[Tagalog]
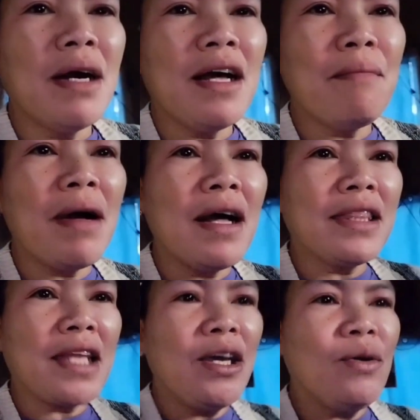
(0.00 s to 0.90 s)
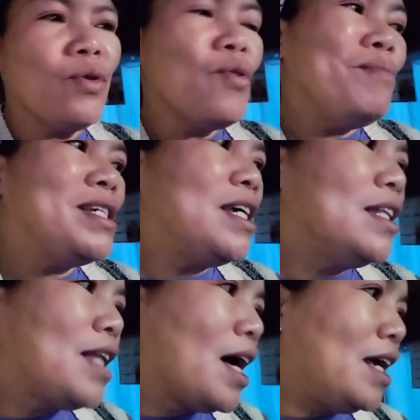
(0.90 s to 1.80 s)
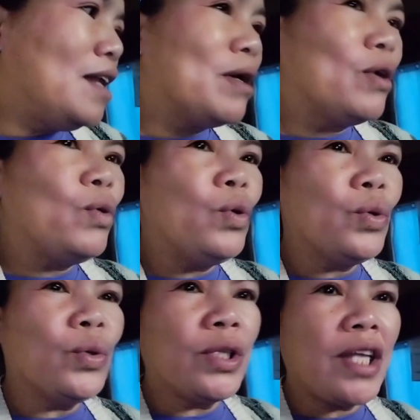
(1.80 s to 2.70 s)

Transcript: Magang maga tayong gumising dahil magluluto